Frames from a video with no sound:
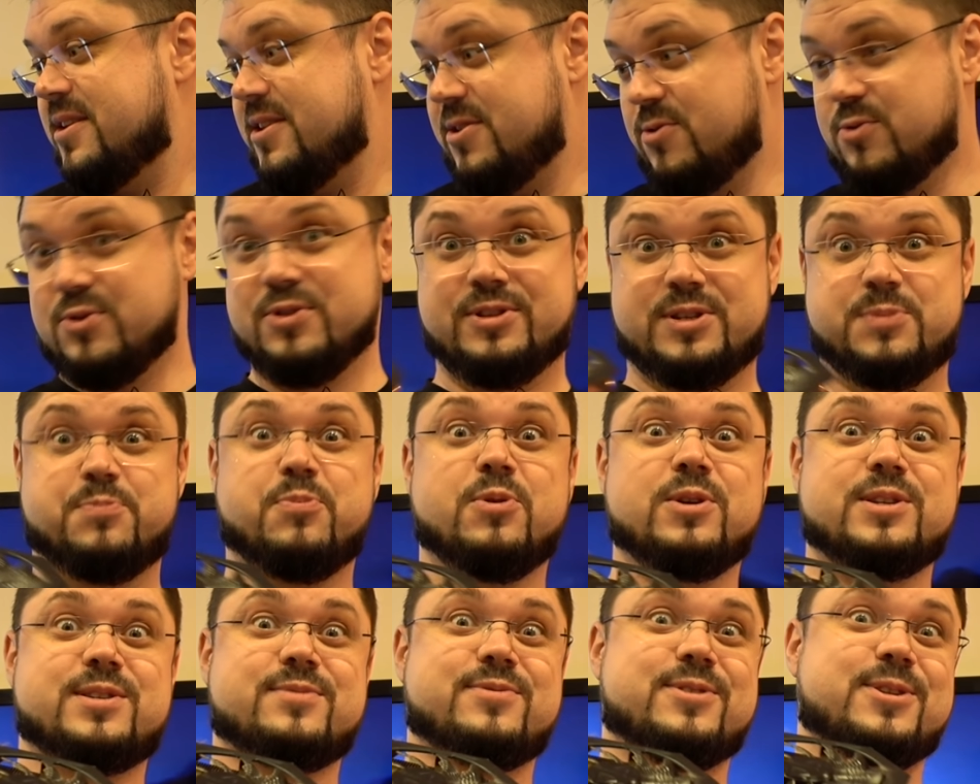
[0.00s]
И он
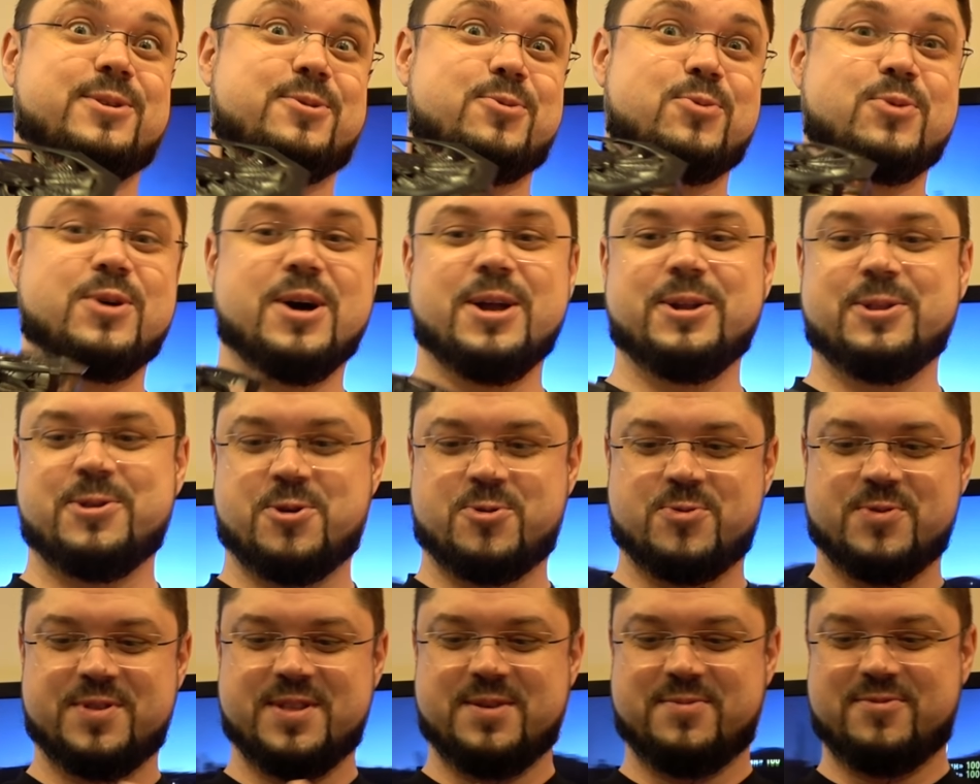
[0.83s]
использовал эту
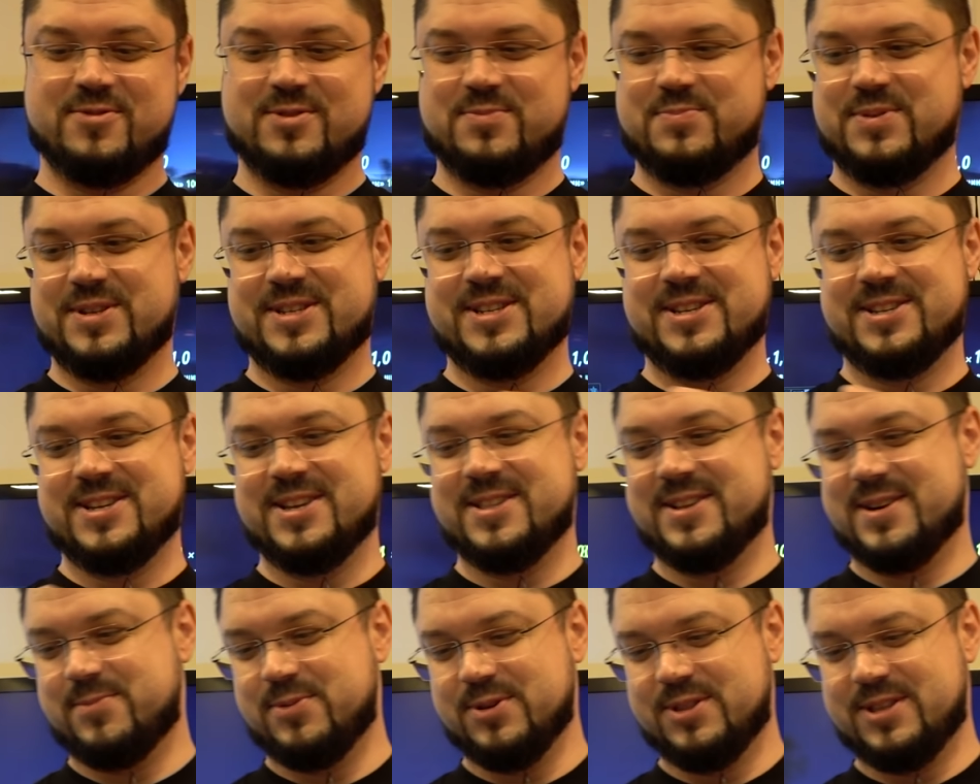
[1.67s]
карточку, она вот по сей
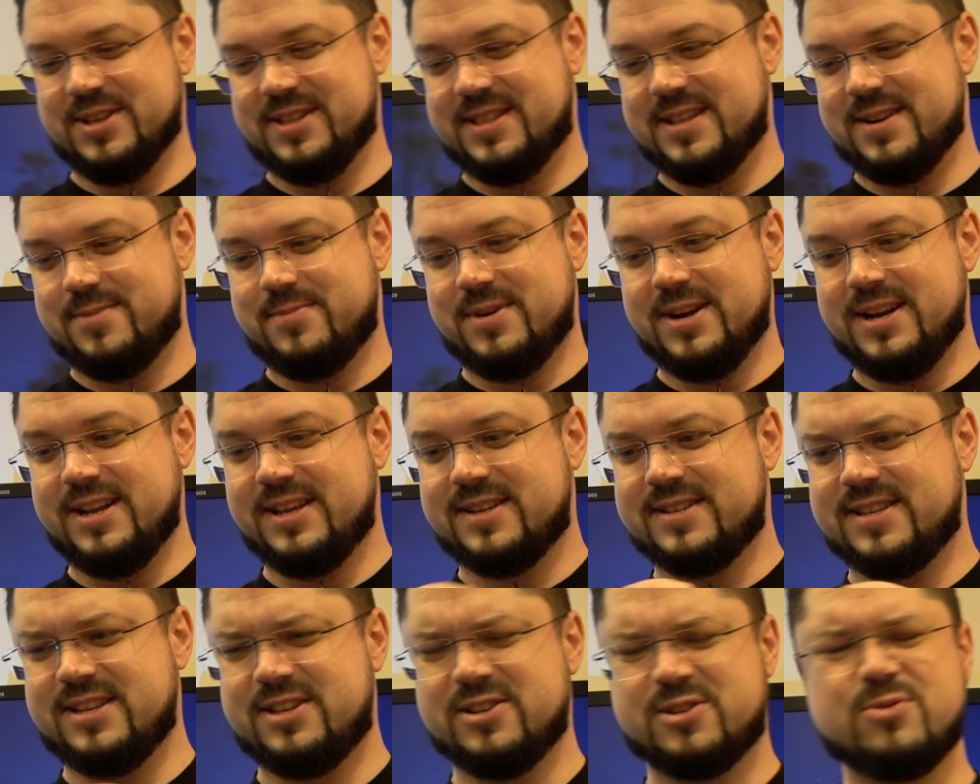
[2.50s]
день работает нормально.
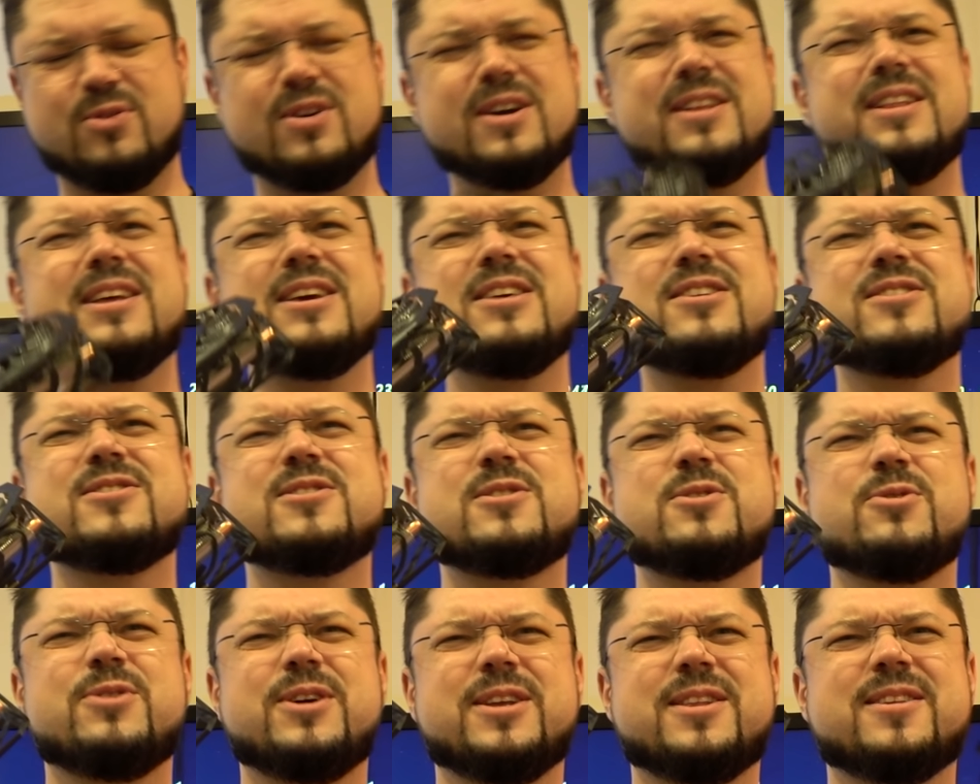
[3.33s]
И, кстати, сколько она сейчас
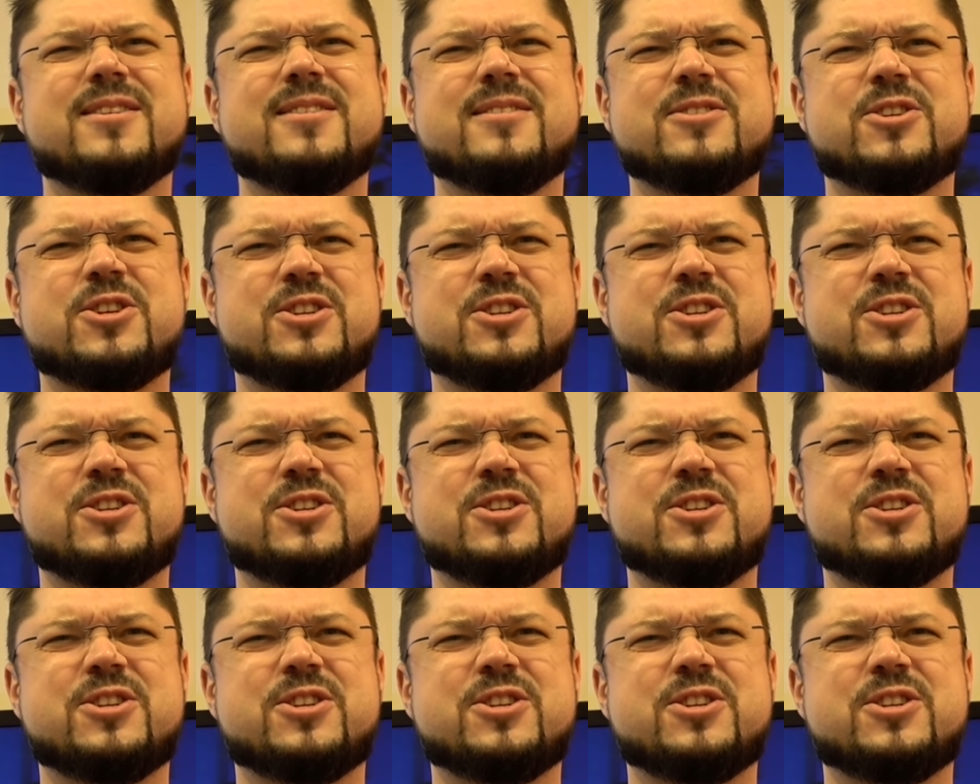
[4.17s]
стоит?